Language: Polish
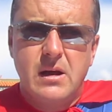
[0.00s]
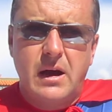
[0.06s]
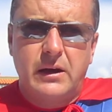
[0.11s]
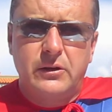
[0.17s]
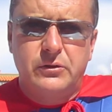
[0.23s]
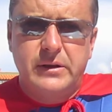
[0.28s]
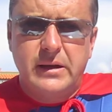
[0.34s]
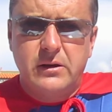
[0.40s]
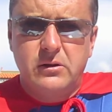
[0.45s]
A
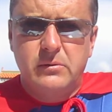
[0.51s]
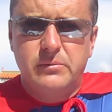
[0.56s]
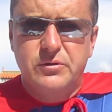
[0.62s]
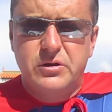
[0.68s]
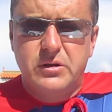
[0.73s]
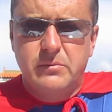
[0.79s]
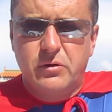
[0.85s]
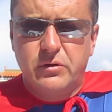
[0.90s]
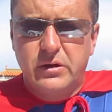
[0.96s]
do tego
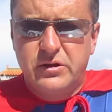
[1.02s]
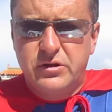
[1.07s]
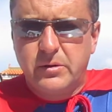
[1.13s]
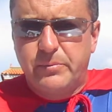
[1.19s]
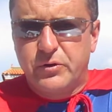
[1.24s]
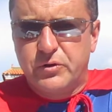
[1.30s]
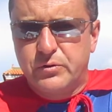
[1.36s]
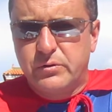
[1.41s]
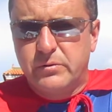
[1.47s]
byście mogli się
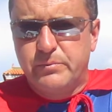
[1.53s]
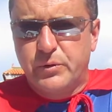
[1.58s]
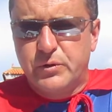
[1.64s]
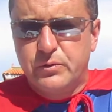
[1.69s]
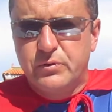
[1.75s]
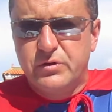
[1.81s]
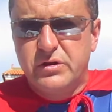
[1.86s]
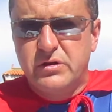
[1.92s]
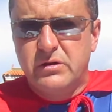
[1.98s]

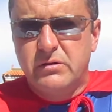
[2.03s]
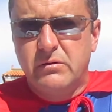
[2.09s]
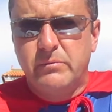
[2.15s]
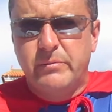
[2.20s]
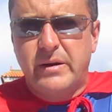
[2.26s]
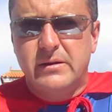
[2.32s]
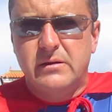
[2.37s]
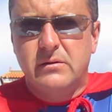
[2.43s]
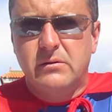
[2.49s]
posłużyć
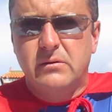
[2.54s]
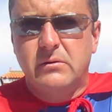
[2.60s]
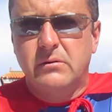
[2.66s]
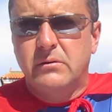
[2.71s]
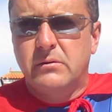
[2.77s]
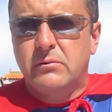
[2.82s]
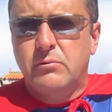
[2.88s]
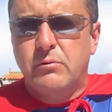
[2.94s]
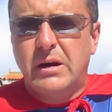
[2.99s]
bardzo
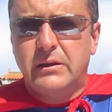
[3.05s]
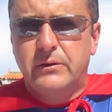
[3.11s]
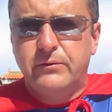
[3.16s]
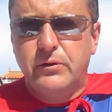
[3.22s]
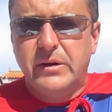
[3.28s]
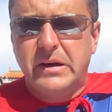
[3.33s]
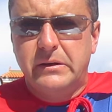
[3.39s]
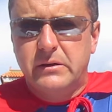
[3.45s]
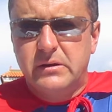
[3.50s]

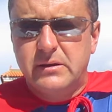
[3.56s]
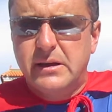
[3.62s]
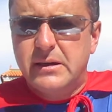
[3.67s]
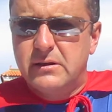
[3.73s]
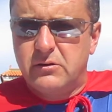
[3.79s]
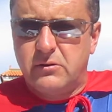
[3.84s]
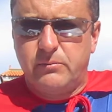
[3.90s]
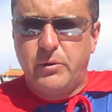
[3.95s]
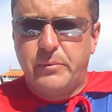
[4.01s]
łatwo
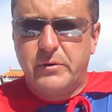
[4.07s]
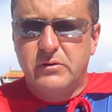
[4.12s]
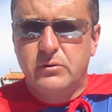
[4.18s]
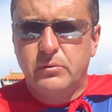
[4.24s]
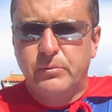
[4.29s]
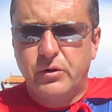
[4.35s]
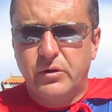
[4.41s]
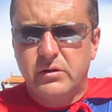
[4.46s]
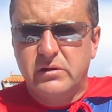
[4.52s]
radiestezją. Po
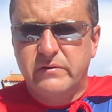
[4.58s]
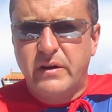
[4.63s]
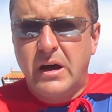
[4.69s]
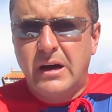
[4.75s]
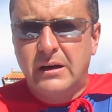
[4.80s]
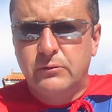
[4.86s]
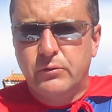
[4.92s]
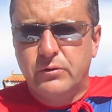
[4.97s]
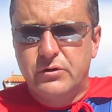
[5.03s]
prostu biorąc
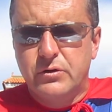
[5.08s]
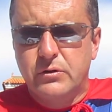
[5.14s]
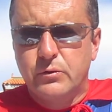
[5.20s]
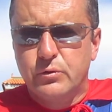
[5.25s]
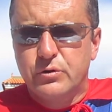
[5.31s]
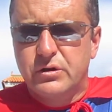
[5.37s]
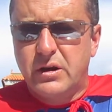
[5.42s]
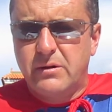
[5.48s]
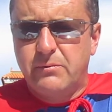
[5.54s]
wahadło czy
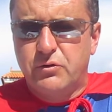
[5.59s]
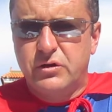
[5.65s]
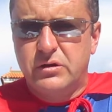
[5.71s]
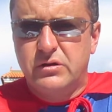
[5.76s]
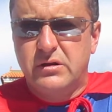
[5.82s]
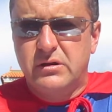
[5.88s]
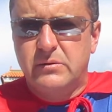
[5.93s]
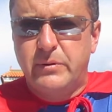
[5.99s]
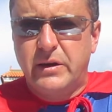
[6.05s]
różkę,
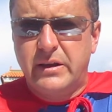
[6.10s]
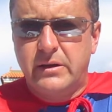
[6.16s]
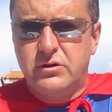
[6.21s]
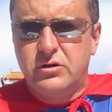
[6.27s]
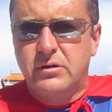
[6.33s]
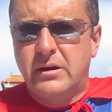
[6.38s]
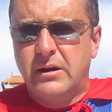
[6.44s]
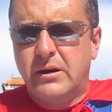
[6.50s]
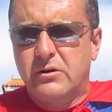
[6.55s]
możecie zbadać,
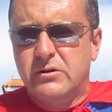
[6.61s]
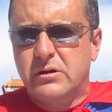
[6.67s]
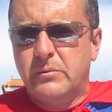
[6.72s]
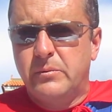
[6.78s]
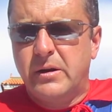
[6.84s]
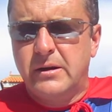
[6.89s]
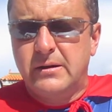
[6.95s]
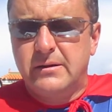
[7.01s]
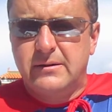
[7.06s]
czy dana
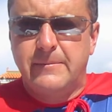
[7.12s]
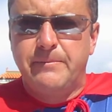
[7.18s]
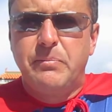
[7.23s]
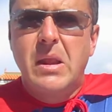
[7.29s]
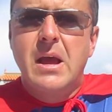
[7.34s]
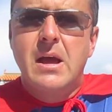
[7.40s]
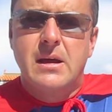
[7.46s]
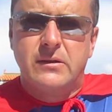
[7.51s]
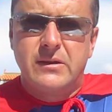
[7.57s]
osoba jest
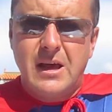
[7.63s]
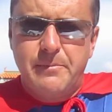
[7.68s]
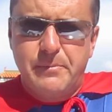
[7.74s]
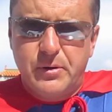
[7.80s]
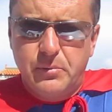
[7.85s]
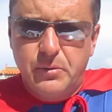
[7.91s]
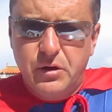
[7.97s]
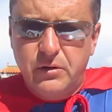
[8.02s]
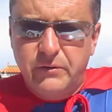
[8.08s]

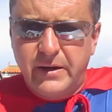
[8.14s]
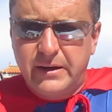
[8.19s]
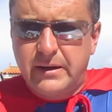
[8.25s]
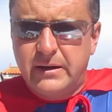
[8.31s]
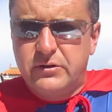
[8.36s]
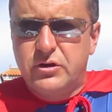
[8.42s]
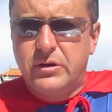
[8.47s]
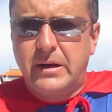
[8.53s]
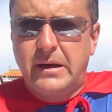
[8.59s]

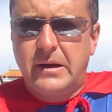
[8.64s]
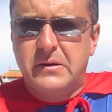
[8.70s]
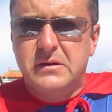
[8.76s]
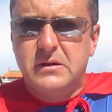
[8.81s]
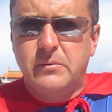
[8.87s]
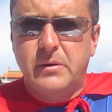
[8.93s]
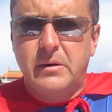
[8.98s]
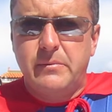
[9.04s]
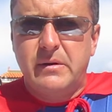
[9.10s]
napromieniowana, czy dana
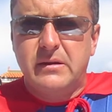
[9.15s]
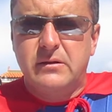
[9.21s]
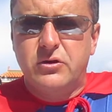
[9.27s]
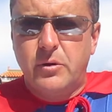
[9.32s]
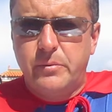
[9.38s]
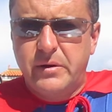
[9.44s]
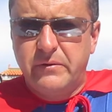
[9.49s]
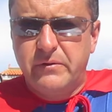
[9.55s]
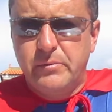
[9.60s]
osoba ma
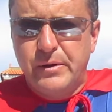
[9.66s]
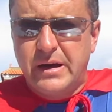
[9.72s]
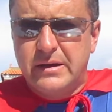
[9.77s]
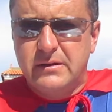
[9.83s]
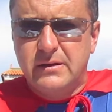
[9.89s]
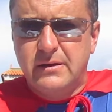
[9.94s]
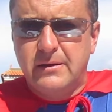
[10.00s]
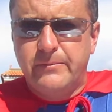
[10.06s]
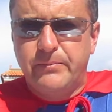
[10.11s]
dobre
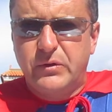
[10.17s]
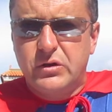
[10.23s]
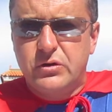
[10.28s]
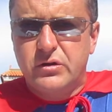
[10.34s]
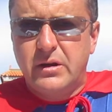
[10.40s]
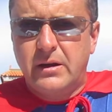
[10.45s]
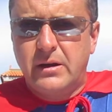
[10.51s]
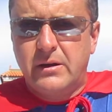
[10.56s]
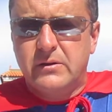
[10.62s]
wibracje,
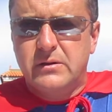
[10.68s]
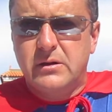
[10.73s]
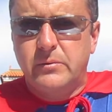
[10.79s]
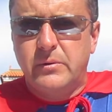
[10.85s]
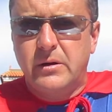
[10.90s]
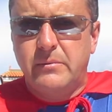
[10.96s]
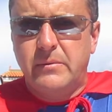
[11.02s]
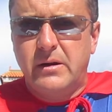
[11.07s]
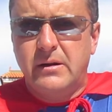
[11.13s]
czy dana
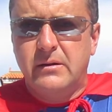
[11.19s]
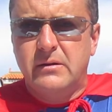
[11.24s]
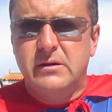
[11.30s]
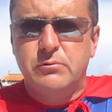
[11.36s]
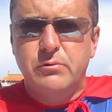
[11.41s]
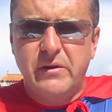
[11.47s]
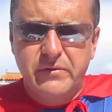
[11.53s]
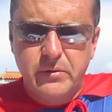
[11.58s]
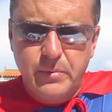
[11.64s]
osoba ma
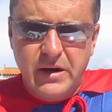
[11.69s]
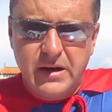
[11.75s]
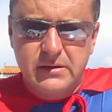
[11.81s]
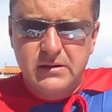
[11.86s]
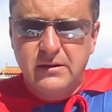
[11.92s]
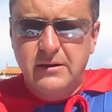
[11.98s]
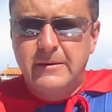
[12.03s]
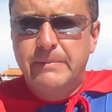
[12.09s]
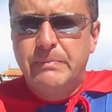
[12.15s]
złe
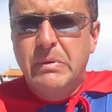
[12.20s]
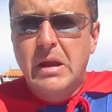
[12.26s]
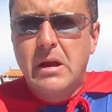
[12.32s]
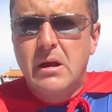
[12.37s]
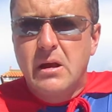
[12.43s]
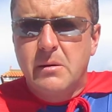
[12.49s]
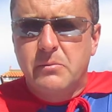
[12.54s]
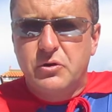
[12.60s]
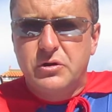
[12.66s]
wibracje.
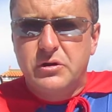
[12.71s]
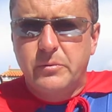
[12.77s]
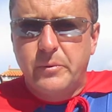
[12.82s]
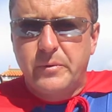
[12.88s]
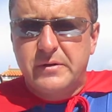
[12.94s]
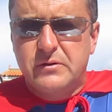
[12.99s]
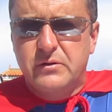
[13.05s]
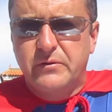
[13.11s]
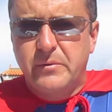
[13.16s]
Możecie po
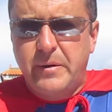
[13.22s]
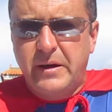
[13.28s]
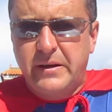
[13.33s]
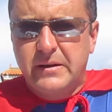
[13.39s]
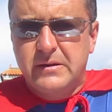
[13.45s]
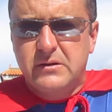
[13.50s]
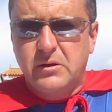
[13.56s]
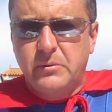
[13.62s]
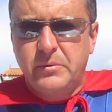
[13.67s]
prostu
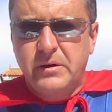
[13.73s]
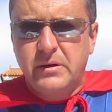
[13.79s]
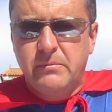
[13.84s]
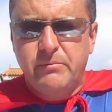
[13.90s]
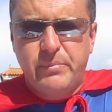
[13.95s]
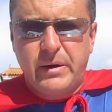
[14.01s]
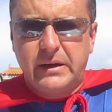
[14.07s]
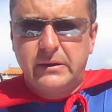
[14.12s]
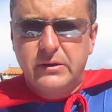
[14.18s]
wybadać sobie
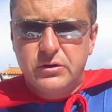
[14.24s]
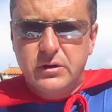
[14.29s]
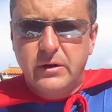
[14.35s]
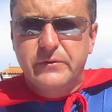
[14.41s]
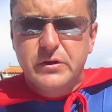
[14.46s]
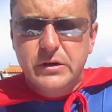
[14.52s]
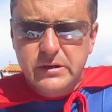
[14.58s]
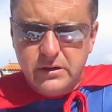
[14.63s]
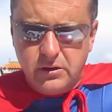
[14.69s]
praktycznie
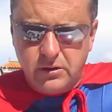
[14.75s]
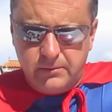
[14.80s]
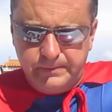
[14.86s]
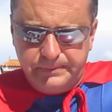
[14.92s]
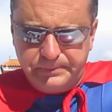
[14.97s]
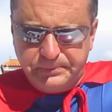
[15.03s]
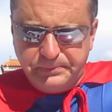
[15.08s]
wszystko.